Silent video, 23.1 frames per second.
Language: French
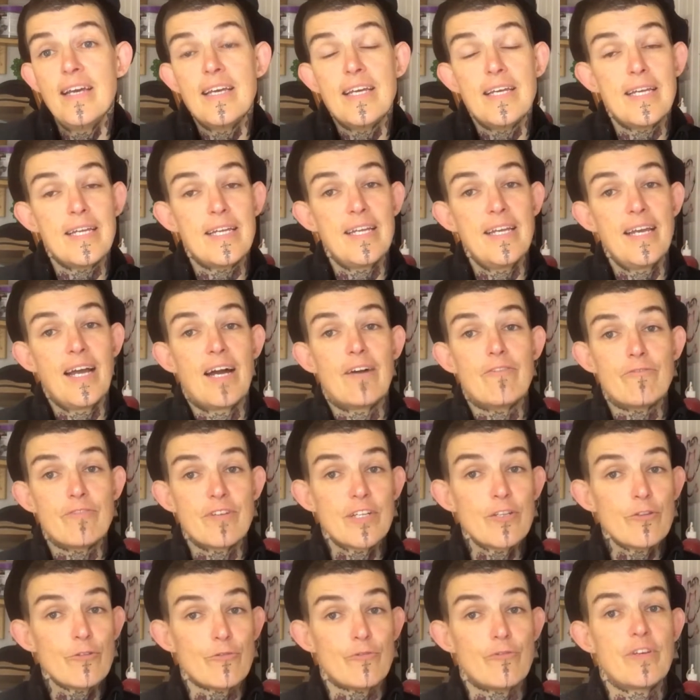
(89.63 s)
et afin
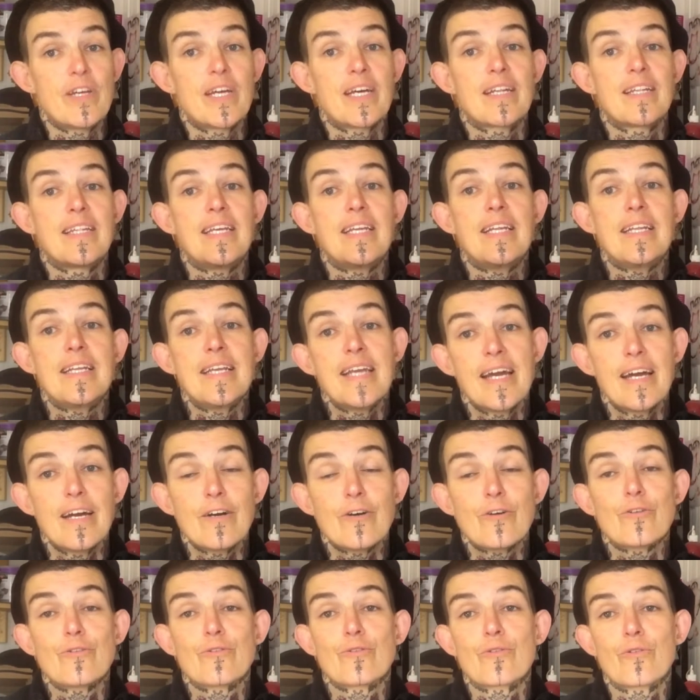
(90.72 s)
de faire des liens
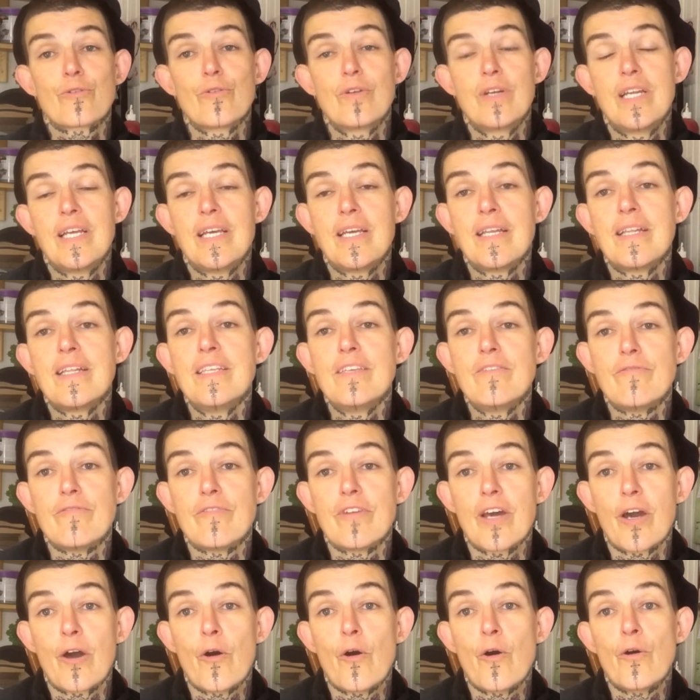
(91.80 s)
entre les
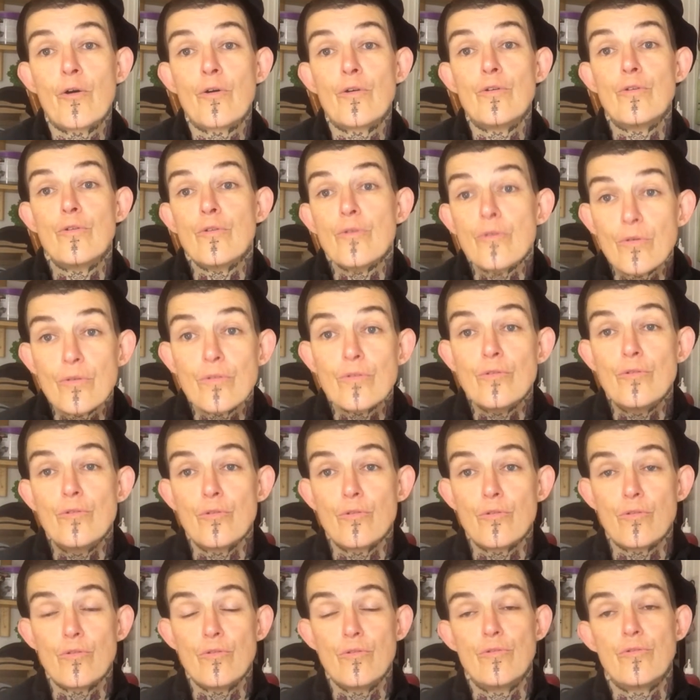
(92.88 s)
différents lieux de
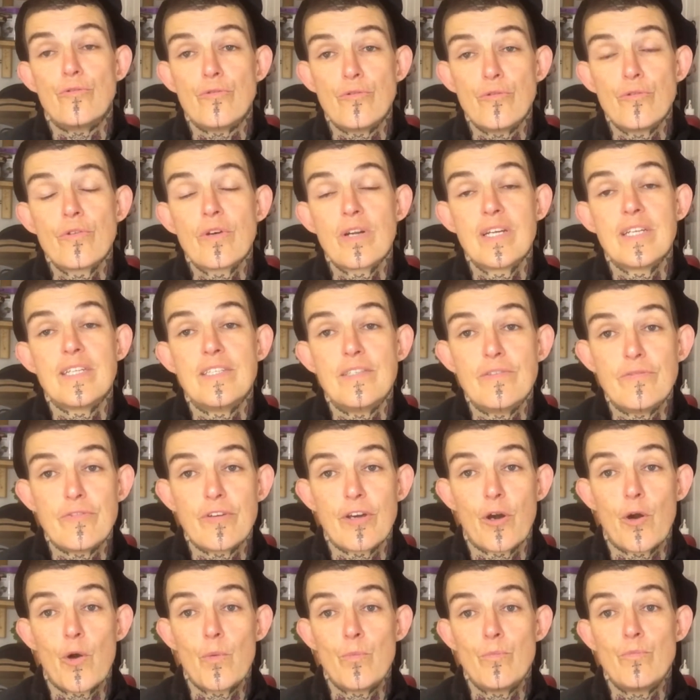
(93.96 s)
culture, les
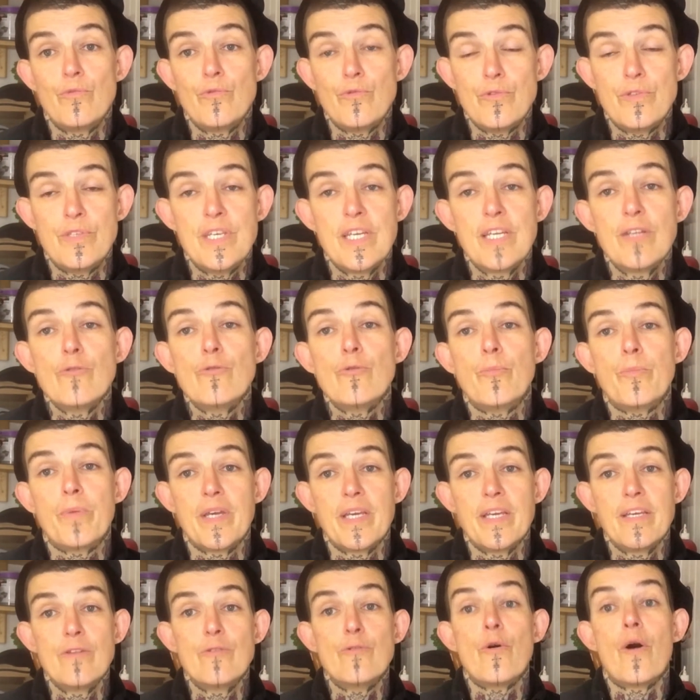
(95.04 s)
différents musées du
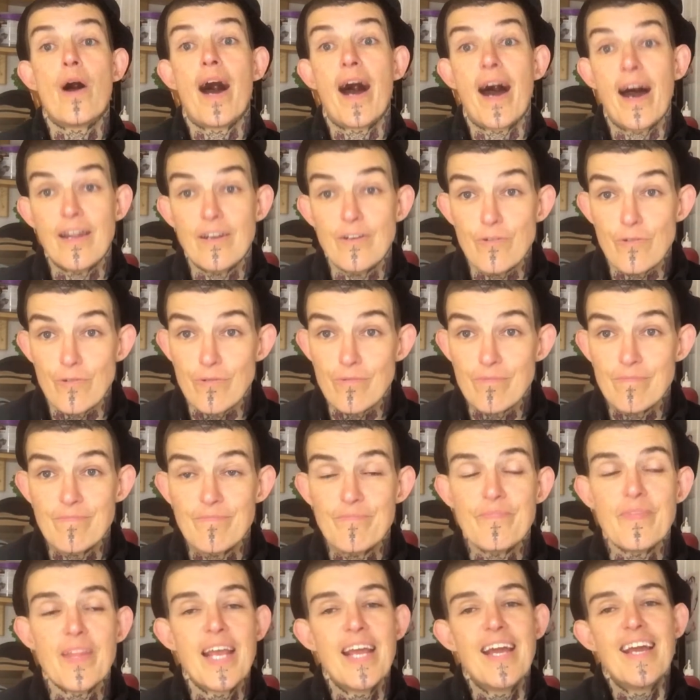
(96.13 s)
pays de Hanau.
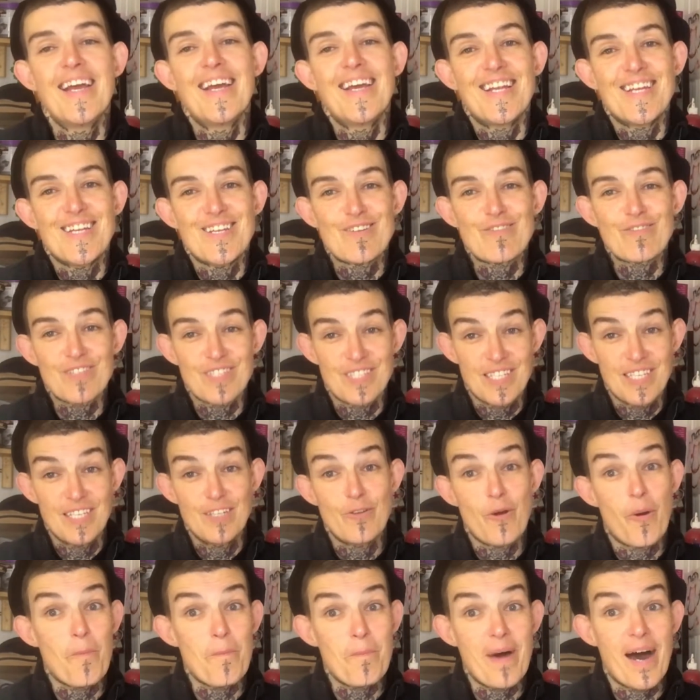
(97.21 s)
Donc c'est
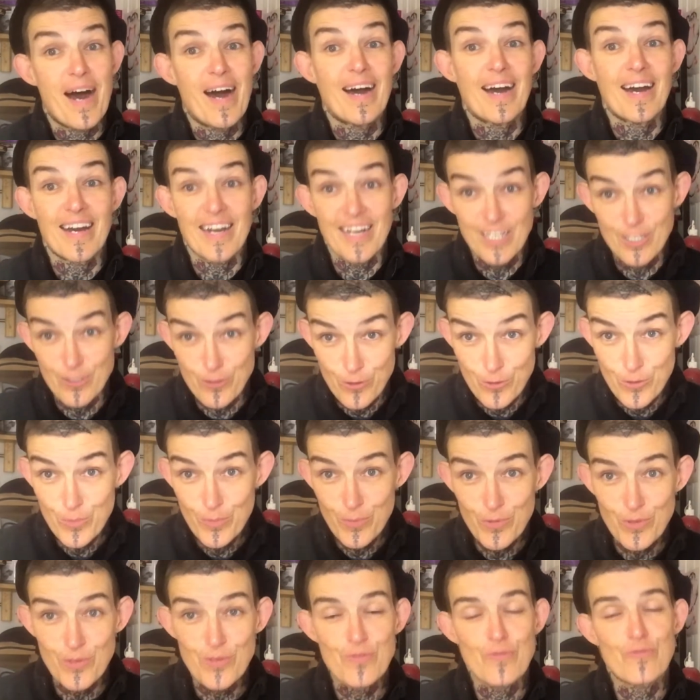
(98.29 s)
dans ma région
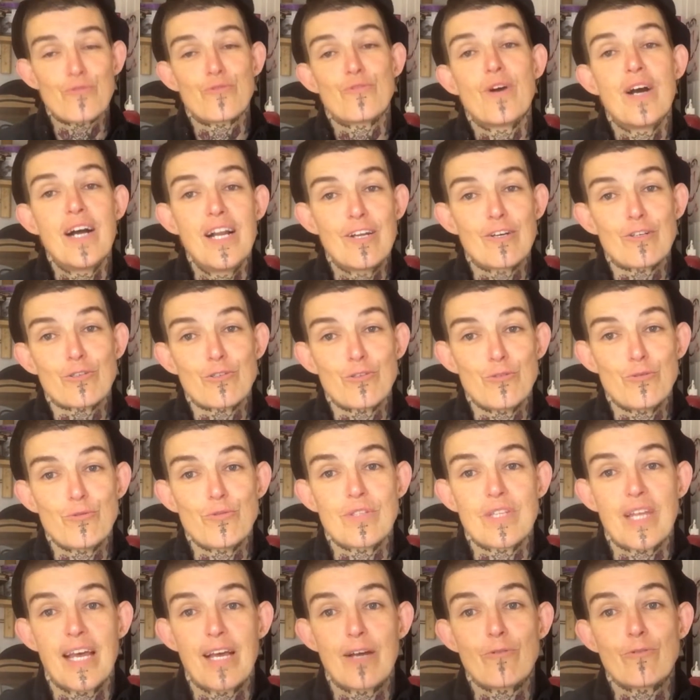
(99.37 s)
pour une fois. Alors je suis
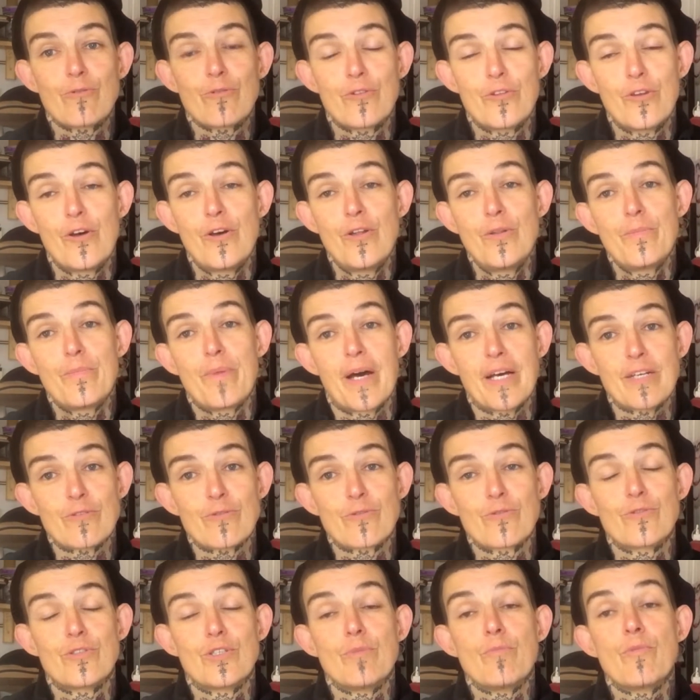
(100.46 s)
très contente parce
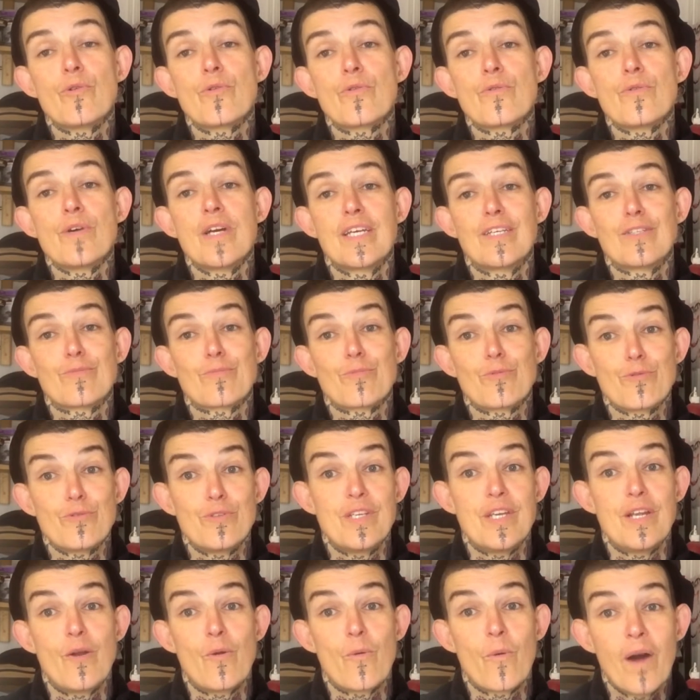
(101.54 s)
que j'ai beaucoup
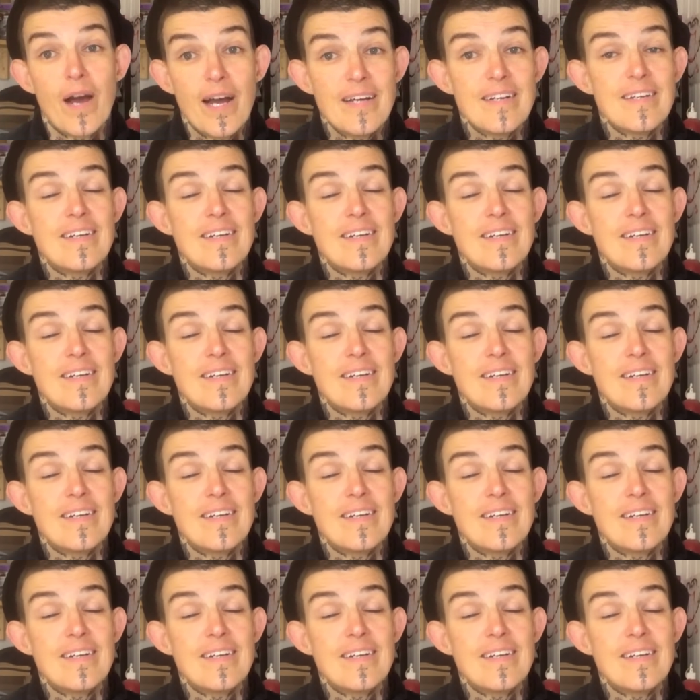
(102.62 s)
exposé loin.